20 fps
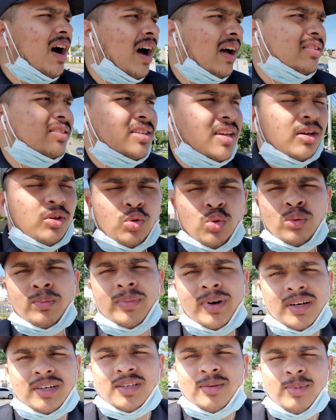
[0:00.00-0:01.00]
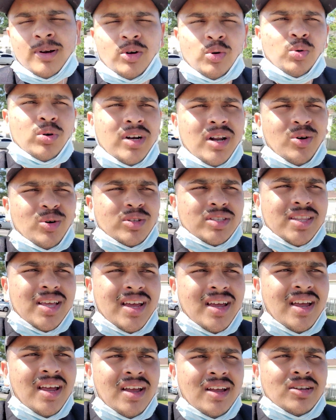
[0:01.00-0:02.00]
अच्छे रूममेट्स भी ढूंढने होते
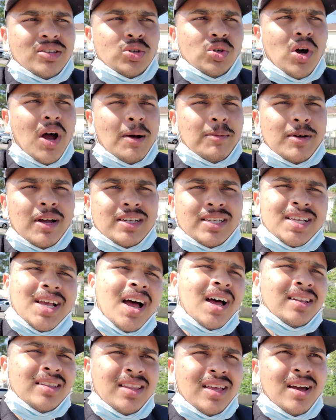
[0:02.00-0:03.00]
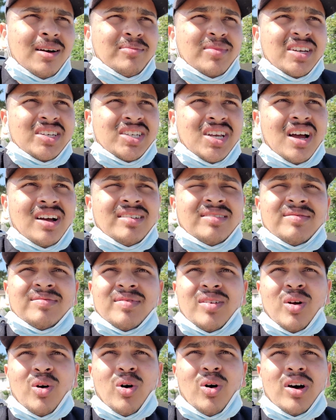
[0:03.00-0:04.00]
हैं जो आपका साथ दे हमेशा
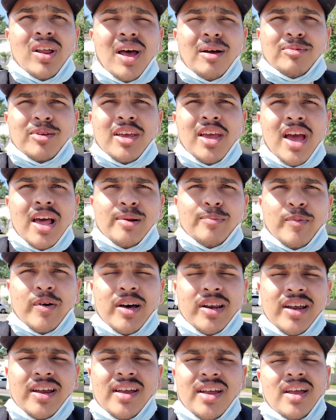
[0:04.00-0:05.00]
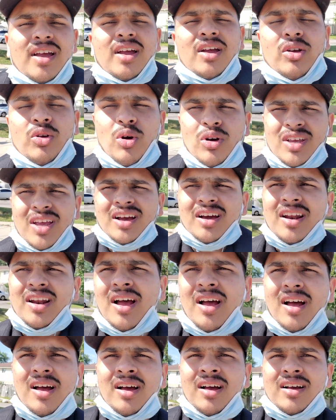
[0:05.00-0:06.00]
और आपकी हेल्प करें क्योंकि अगर
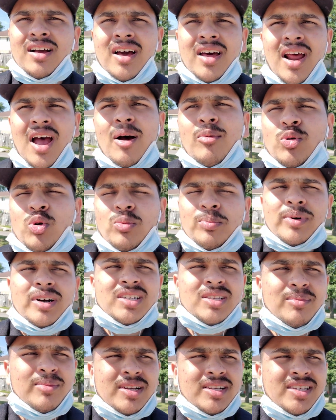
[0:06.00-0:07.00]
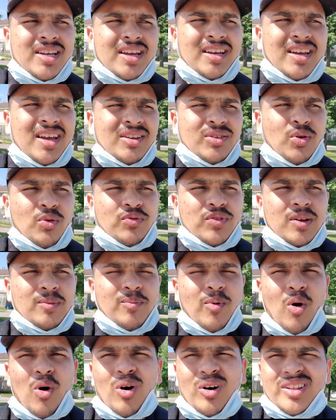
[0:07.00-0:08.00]
ख़राब रूममेट्स मिल जाएंगे तो फिर
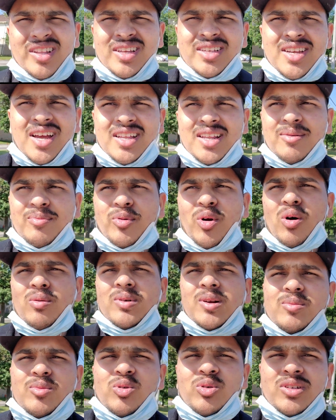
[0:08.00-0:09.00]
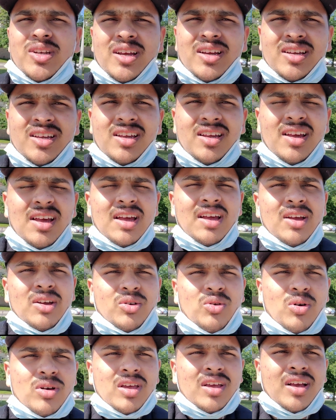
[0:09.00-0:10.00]
बहुत ही ज़्यादा प्रॉब्लम हो जाएगी
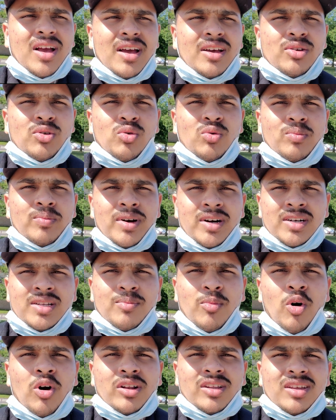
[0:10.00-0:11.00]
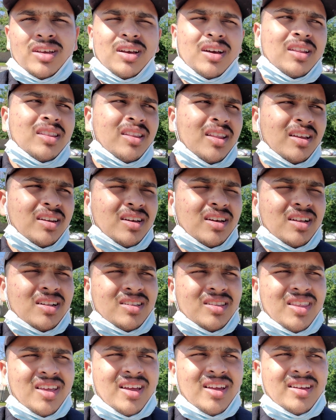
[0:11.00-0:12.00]
क्योंकि कई रूममेट्स बहुत ही गंदे
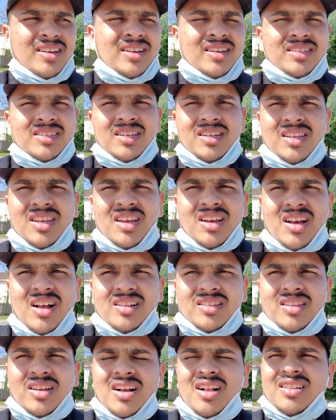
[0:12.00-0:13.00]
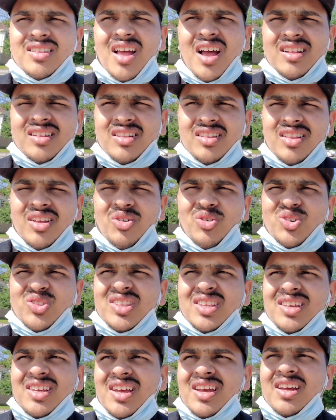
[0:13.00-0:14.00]
निकलते हैं जिनकी गलत गलत आदतें
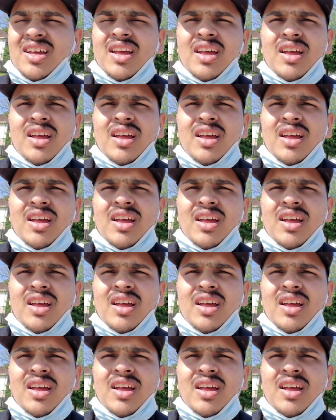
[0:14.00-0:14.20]
होती हैं